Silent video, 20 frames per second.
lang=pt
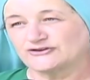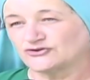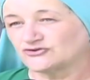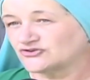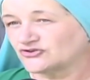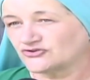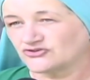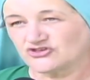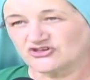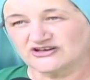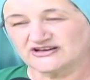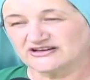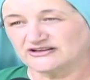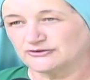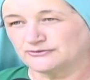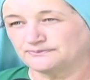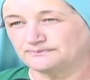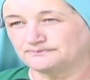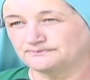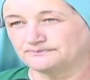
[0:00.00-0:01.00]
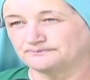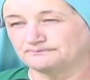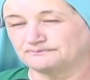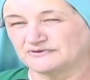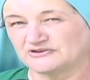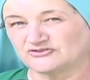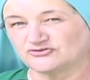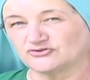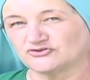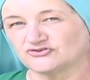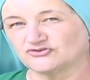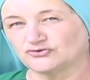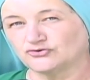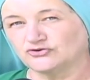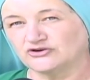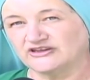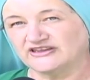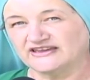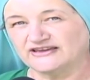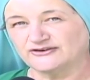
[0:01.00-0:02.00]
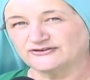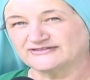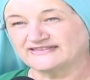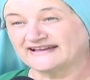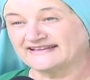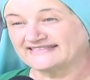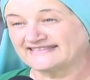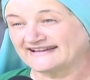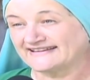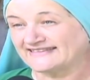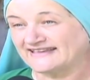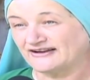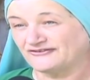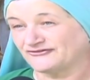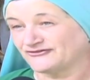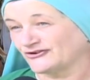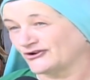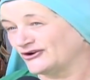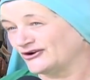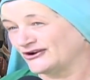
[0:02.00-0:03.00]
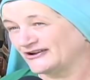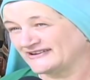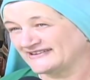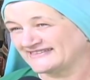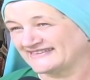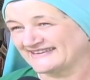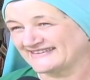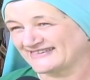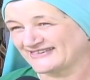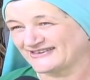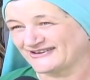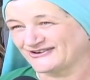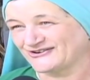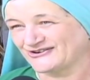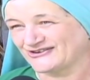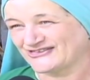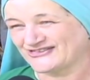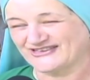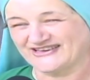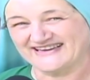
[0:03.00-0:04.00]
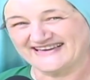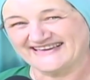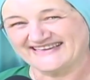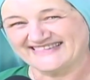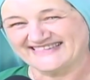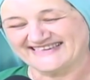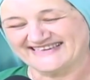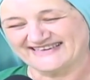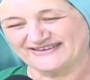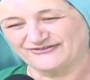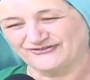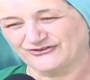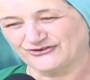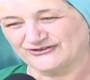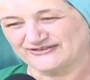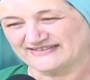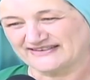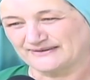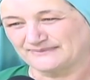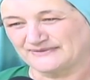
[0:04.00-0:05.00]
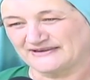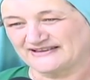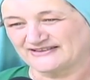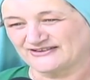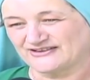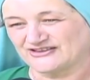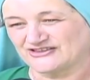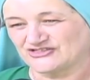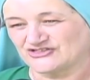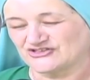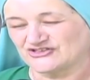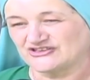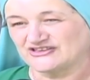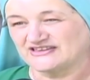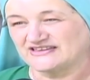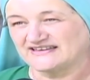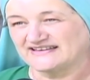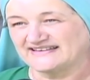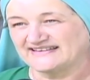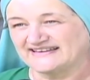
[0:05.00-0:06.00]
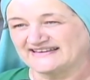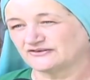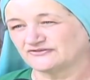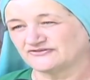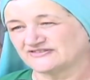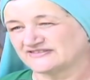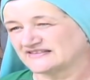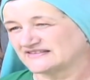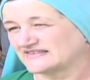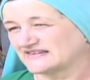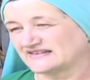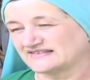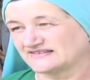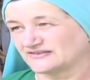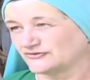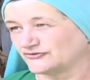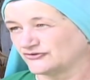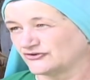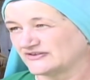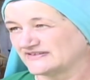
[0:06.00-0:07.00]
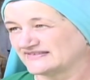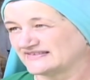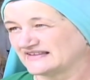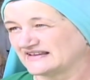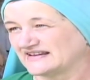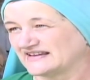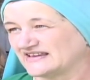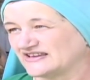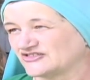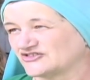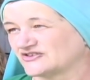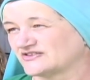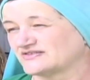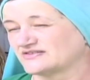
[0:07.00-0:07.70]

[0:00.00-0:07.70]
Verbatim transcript: estou chegando pessoas do Rio, até da Flórida chegou gente que ficou sabendo que tinha. A visitação foi excelente, as